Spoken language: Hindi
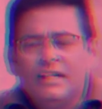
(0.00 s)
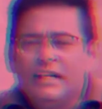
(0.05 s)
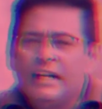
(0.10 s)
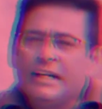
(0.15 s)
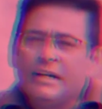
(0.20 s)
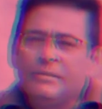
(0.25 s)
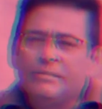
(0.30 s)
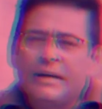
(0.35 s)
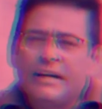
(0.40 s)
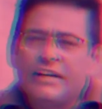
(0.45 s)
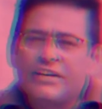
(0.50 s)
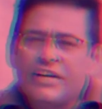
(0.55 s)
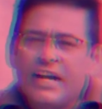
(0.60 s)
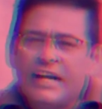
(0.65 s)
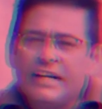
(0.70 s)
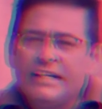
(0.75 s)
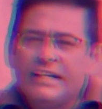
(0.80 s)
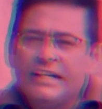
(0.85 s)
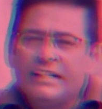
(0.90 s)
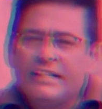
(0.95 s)
लेकिन
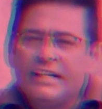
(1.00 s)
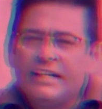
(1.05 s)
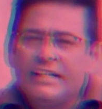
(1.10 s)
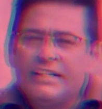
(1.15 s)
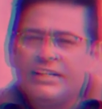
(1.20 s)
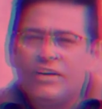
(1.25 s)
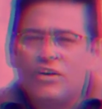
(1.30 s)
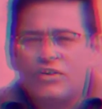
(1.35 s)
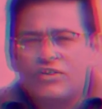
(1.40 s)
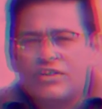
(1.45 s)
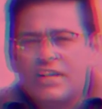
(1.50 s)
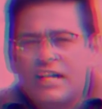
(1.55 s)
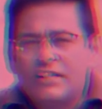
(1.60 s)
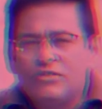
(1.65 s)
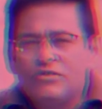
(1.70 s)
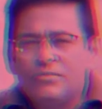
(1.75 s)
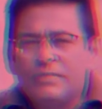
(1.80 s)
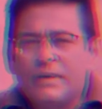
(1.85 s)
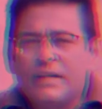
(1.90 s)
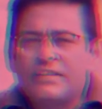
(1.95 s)
परेशानी इतनी थी और
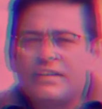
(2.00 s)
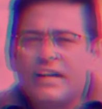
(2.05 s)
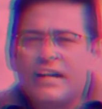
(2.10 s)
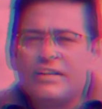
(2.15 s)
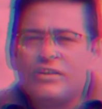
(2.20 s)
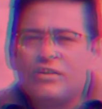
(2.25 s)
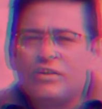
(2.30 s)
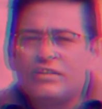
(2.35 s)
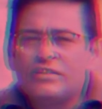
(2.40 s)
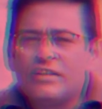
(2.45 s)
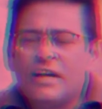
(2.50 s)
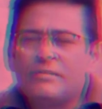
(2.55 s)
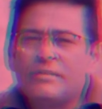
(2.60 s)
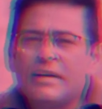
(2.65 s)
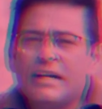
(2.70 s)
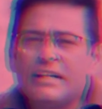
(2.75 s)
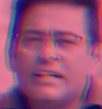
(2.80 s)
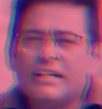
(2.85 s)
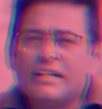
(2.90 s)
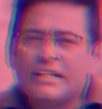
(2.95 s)
शायद उन परेशानियों का
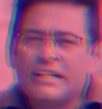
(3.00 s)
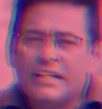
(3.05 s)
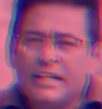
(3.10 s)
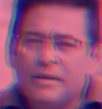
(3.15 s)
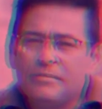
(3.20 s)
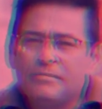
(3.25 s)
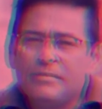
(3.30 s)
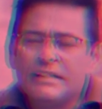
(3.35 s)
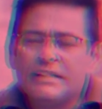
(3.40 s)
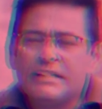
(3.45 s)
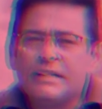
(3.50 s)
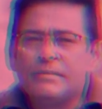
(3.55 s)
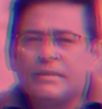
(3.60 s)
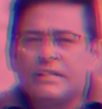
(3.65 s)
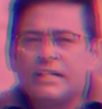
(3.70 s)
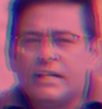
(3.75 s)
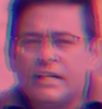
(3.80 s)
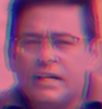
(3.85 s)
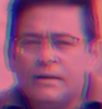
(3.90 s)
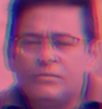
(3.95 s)
सामना करने की हिम्मत दिन
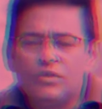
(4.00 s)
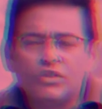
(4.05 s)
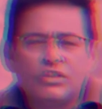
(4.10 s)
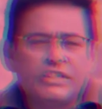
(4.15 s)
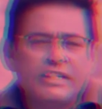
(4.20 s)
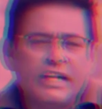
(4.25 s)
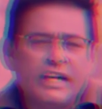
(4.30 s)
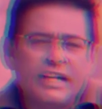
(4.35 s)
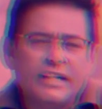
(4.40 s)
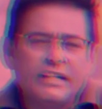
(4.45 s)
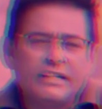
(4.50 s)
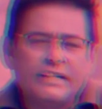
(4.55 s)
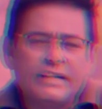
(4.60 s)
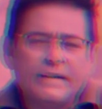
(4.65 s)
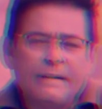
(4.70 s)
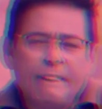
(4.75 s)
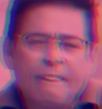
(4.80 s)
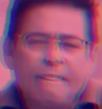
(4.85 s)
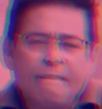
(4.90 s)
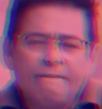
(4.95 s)
ब दिन कम होती जा रही
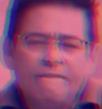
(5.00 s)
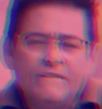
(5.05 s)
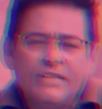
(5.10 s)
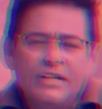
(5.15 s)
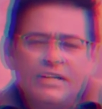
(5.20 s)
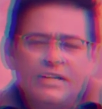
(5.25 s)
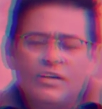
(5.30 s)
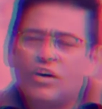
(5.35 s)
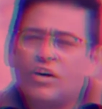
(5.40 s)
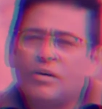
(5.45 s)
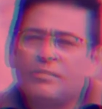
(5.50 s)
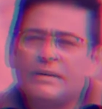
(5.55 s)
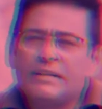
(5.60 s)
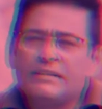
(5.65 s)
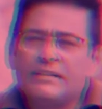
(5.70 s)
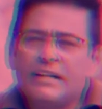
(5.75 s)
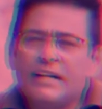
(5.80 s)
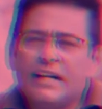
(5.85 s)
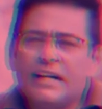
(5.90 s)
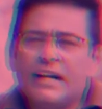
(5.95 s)
थी गौरव
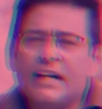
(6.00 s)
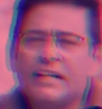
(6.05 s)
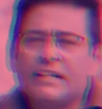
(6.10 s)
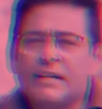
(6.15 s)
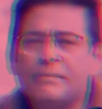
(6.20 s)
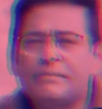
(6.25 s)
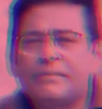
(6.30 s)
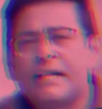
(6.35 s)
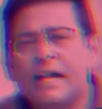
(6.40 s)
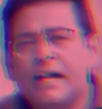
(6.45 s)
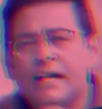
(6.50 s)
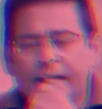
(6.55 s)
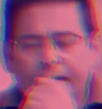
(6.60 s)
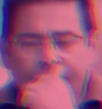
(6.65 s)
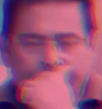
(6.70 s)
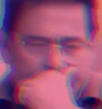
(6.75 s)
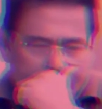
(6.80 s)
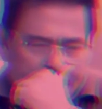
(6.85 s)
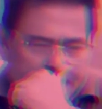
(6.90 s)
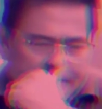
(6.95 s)
बंसल ने कहा कि अब क्या
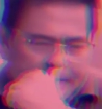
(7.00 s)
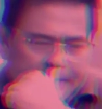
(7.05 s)
करें